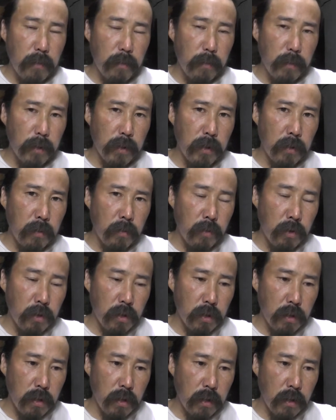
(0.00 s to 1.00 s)
Потому
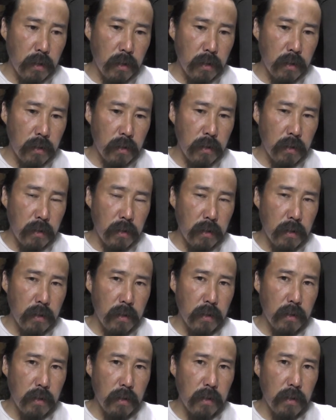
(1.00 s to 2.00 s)
что
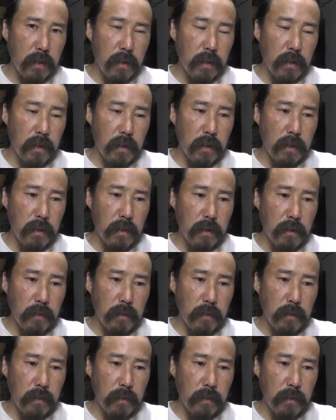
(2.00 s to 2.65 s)
э,